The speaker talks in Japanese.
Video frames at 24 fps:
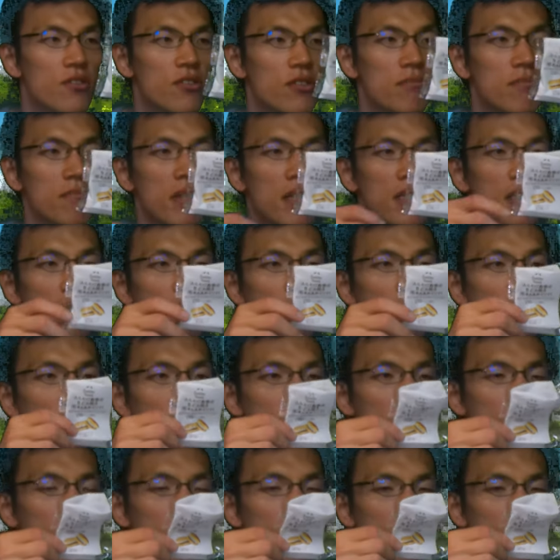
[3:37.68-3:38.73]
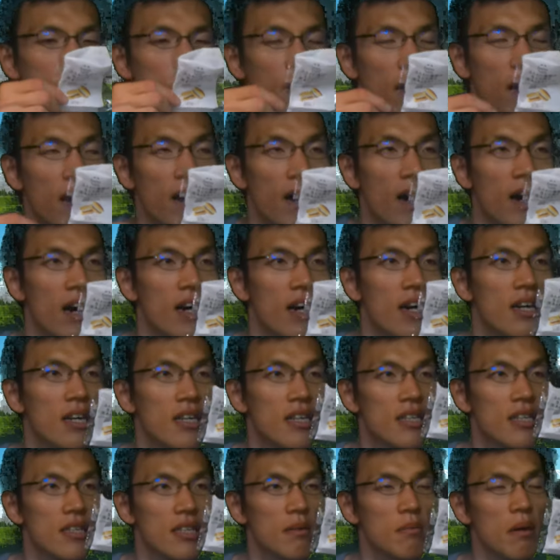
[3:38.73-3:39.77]
ふんわり生どら焼きは
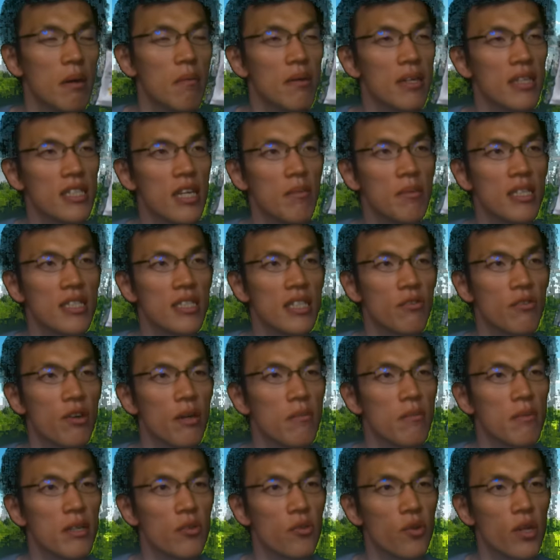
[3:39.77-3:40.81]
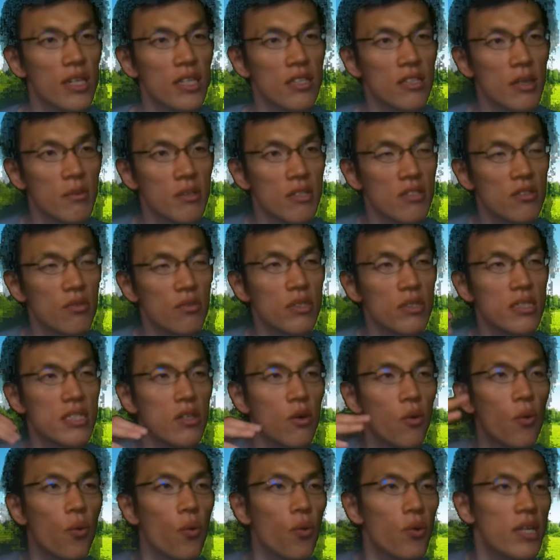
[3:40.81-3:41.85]
今まで食べてきたファミマのどら焼きに比べると少
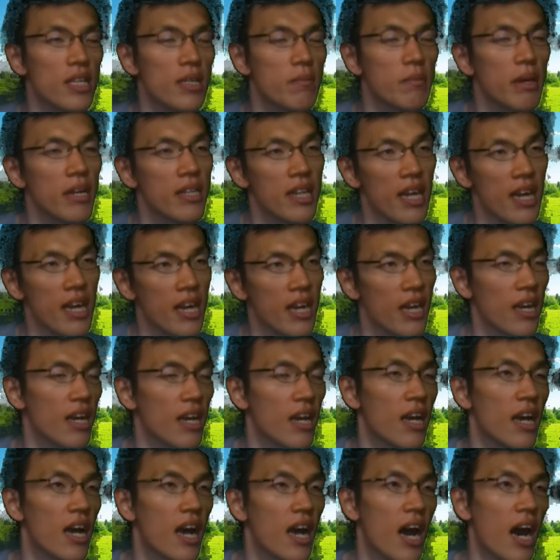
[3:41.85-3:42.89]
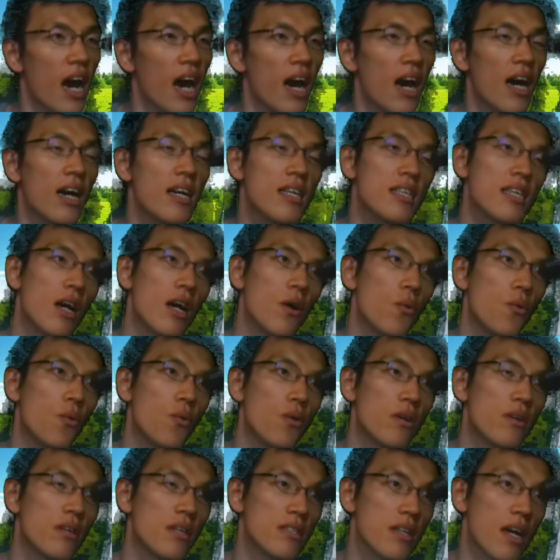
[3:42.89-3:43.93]
し大きめであんが
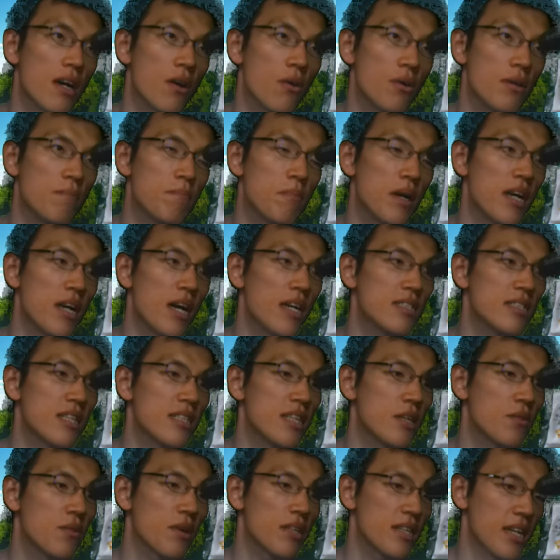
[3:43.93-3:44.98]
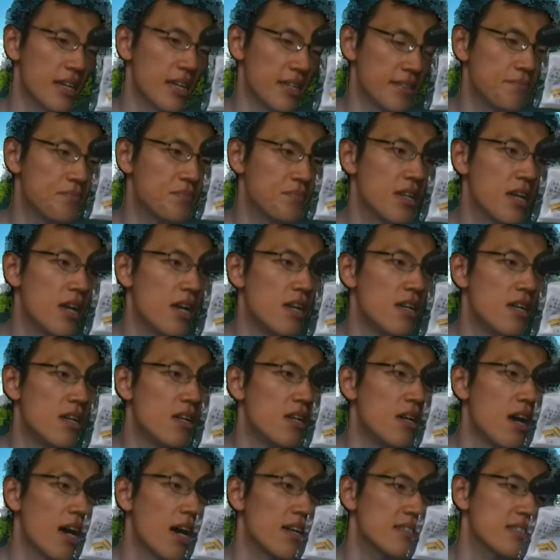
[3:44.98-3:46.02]
おいっぱい入っていたのか
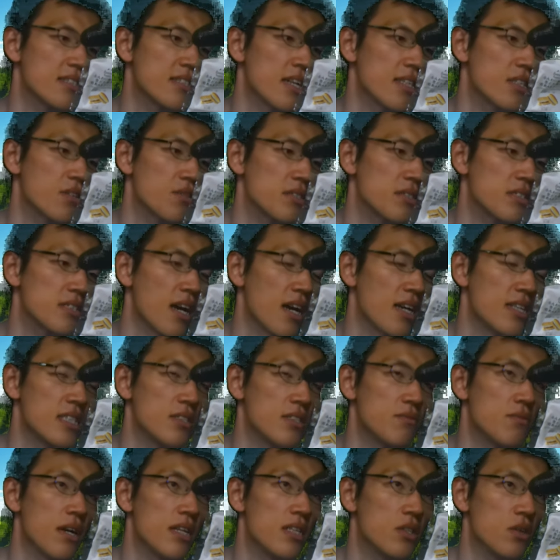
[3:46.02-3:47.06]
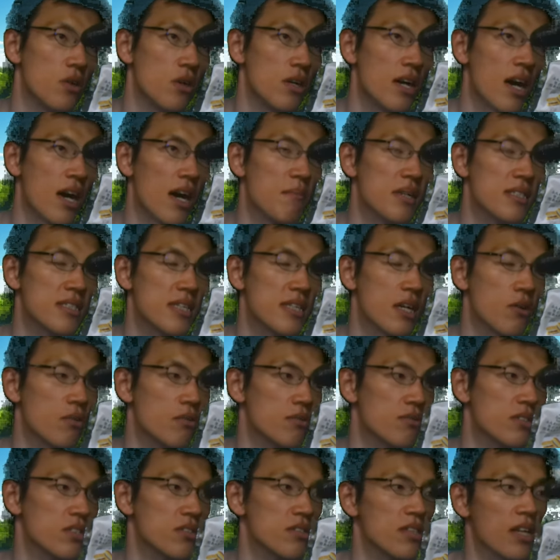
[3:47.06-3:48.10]
なあっさりとした味わいの甘さを
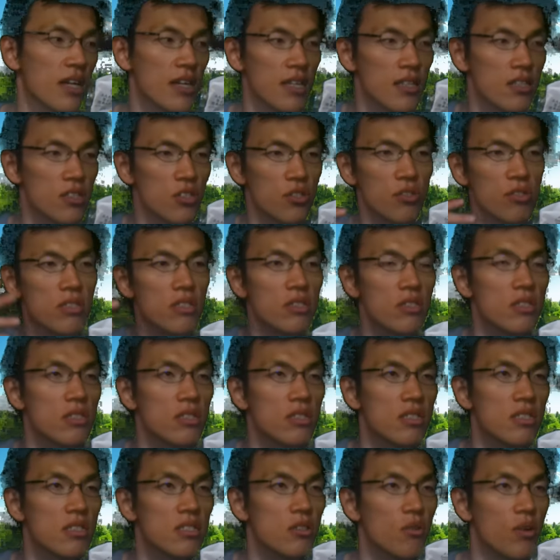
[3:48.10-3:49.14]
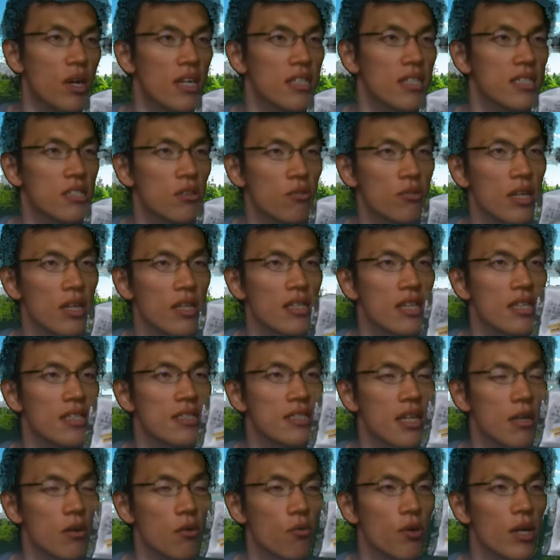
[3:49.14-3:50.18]
口の中でシュッスッと感じることができ
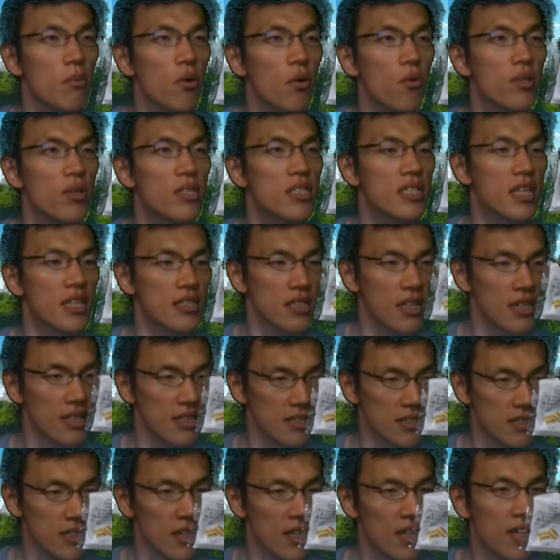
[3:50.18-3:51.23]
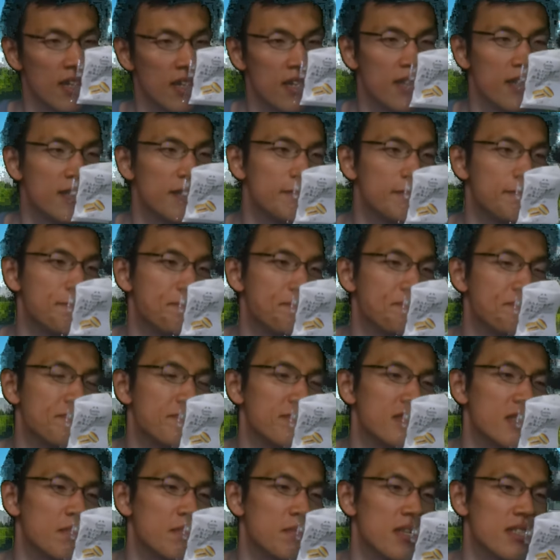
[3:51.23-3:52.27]
てこれも美味しかったですう
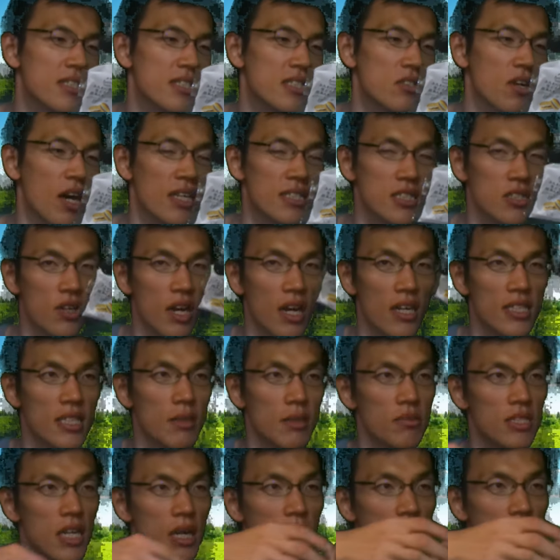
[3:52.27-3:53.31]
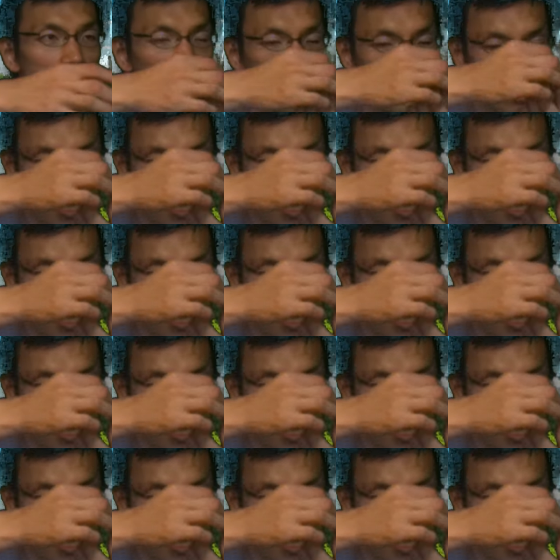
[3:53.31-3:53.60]
ん別の味のあんでも食べてみた